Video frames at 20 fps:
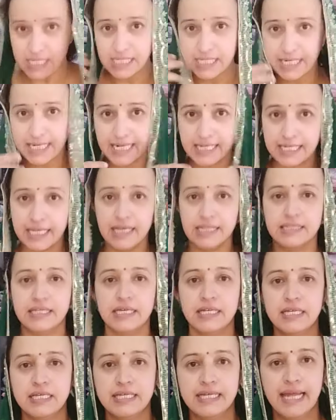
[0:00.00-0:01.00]
इस रेट के
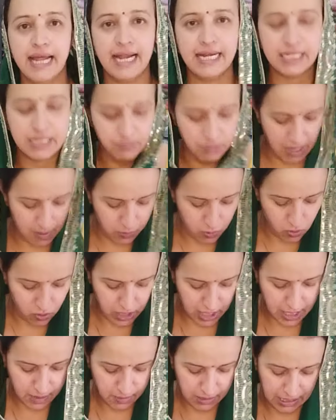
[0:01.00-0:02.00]
अंदर ये आइटम आपको
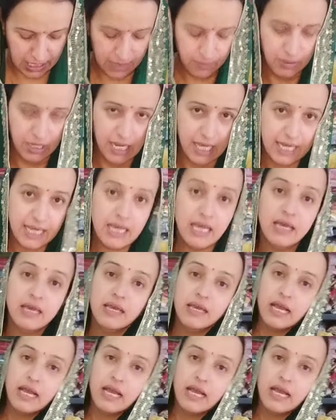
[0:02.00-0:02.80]
कहीं भी नहीं मिलेगी